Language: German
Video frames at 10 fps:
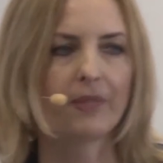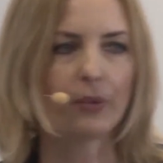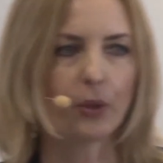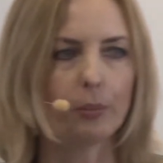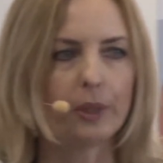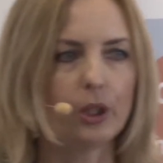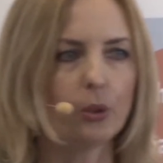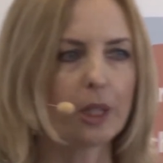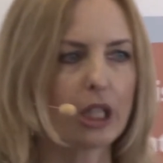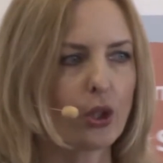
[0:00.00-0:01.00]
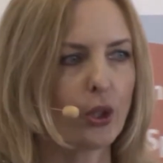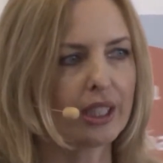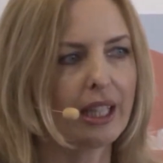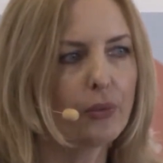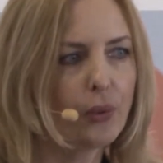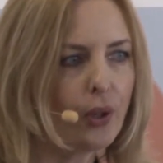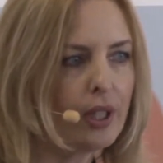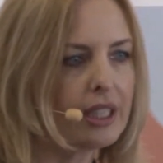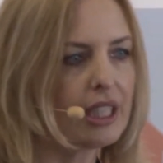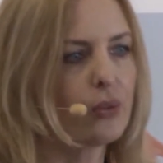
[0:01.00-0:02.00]
davon bin ich überzeugt,
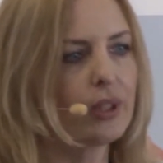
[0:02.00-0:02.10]
Erfolg ist